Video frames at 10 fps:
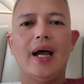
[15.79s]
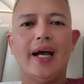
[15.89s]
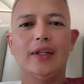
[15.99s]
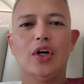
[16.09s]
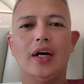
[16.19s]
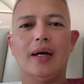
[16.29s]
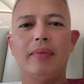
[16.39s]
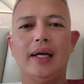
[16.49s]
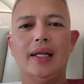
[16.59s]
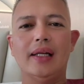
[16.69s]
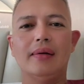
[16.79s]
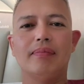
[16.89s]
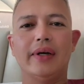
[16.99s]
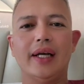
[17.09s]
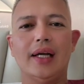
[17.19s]
Hi Doc Abel
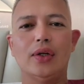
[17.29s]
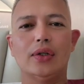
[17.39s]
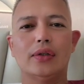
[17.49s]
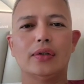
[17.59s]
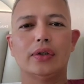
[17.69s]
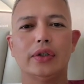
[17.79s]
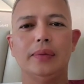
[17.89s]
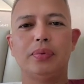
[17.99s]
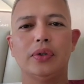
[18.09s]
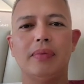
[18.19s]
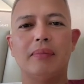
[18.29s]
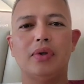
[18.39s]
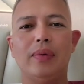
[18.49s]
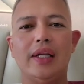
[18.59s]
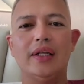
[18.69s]
Manalo, good po ba
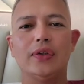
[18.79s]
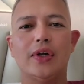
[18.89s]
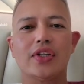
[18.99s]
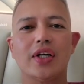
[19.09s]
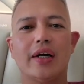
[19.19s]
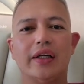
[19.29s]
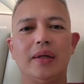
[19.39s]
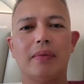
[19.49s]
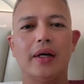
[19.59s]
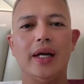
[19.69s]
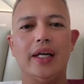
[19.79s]
bumili ng dog sa Cartimar?